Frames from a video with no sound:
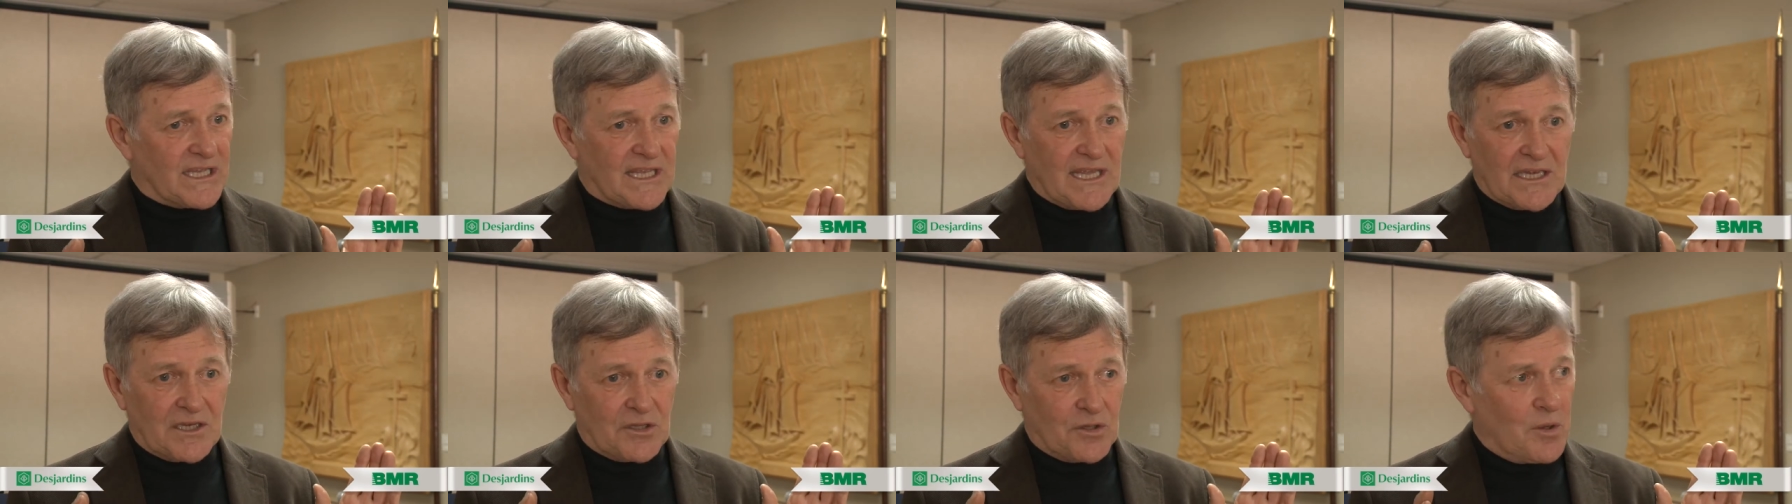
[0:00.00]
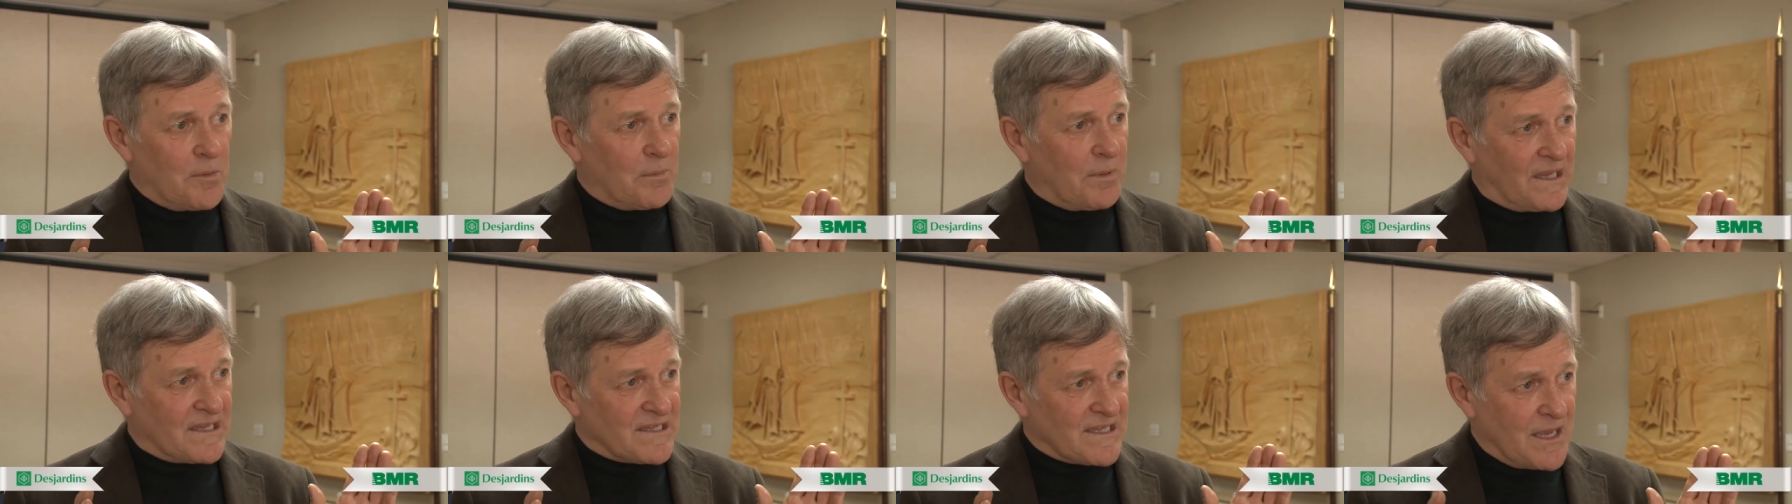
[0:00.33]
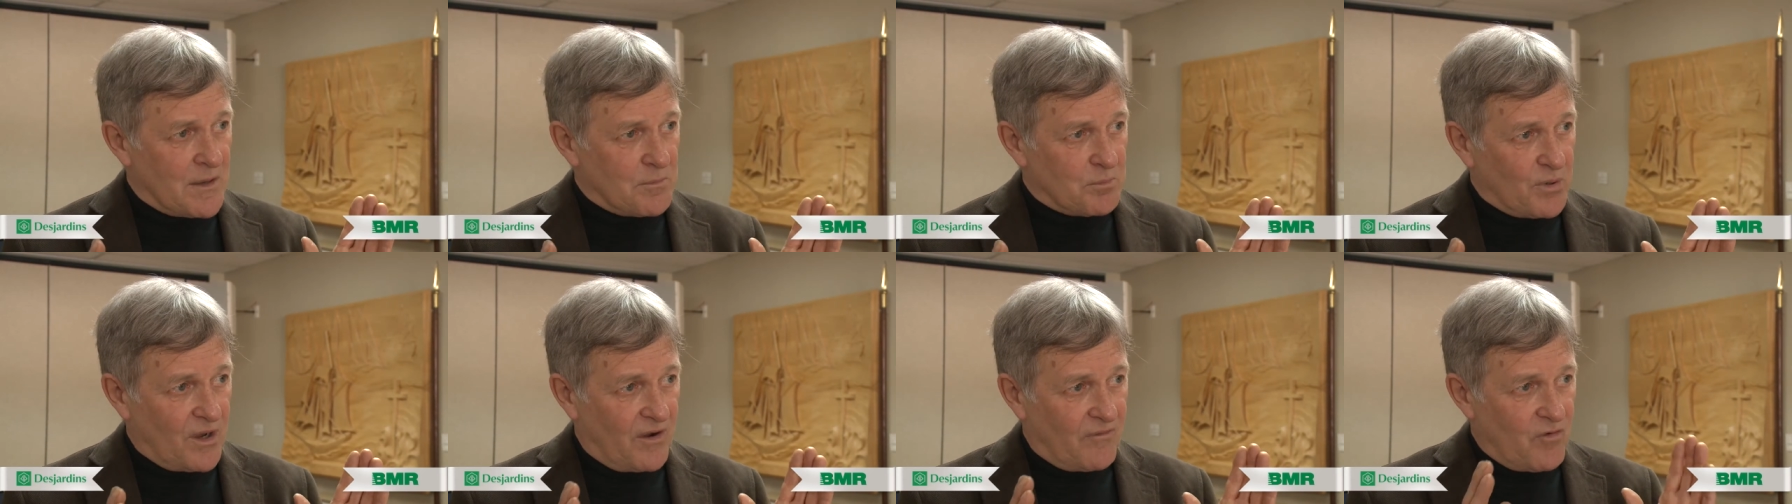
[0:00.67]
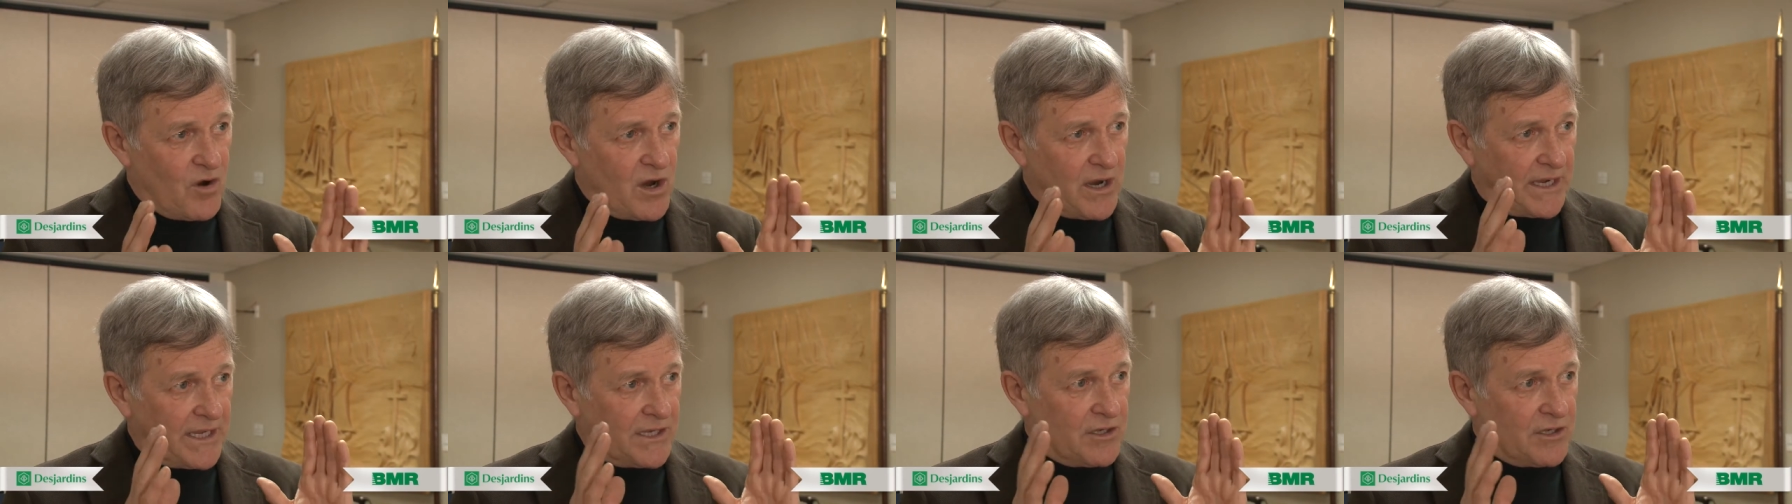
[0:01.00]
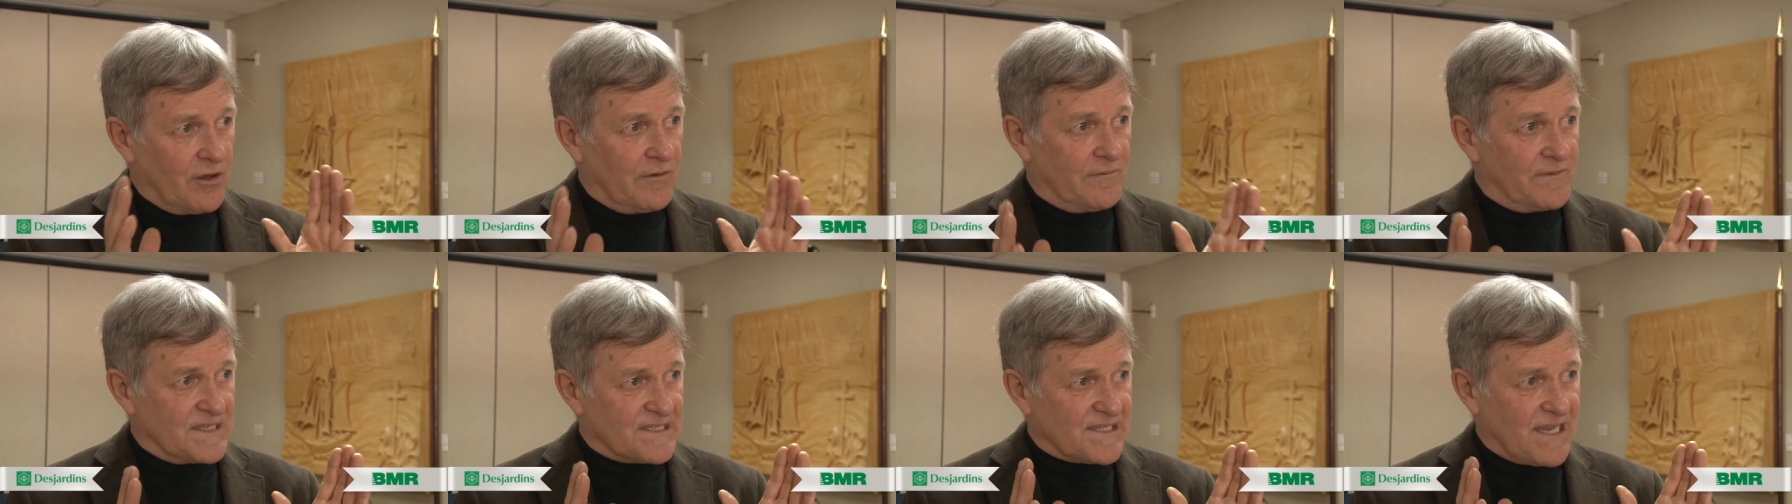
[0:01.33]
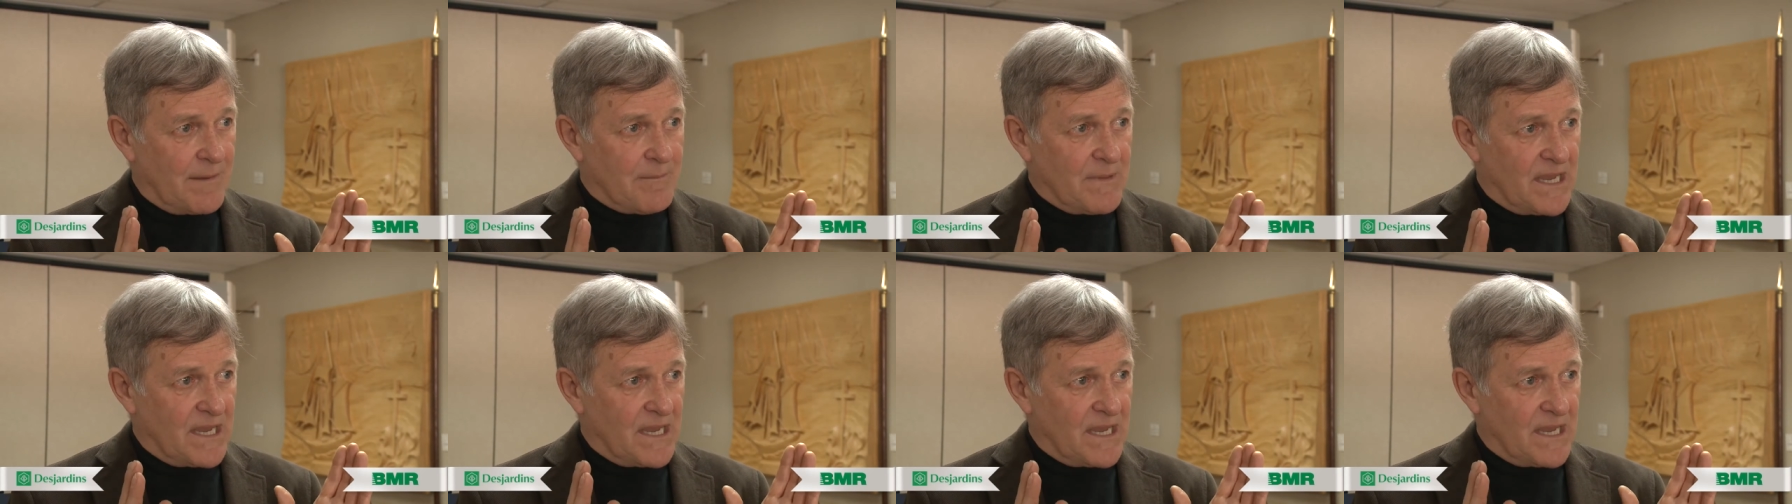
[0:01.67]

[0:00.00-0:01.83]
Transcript: Quelqu'un, par exemple, peut avoir rénové sa